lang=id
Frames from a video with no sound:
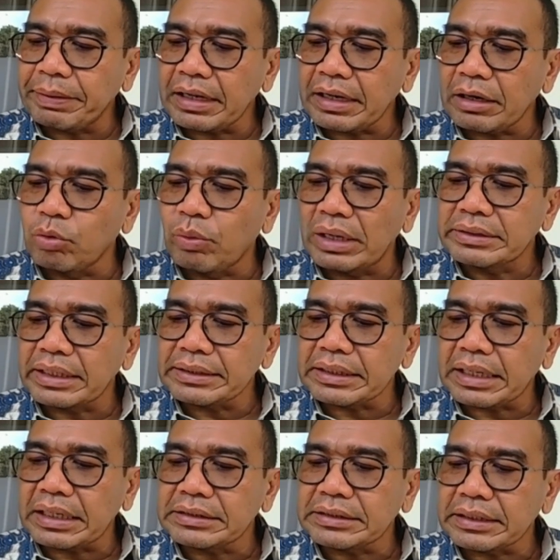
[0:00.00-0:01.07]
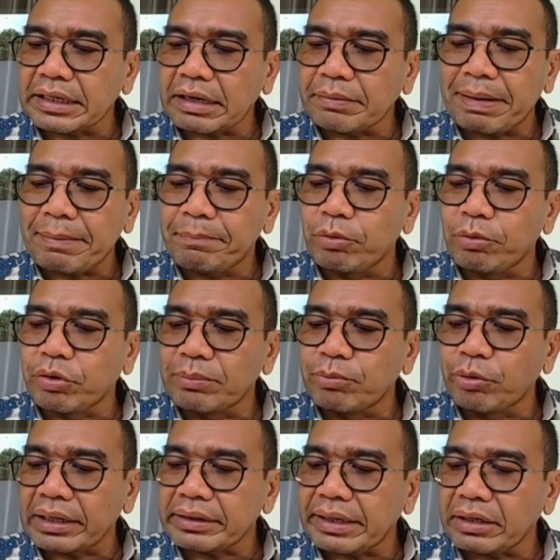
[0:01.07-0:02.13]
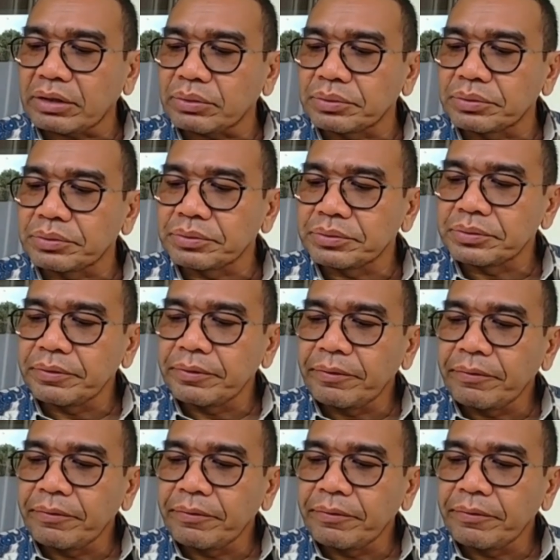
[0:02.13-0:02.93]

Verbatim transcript: ini apalagi kan luasannya kan sekitar 40 ribu hektar itu.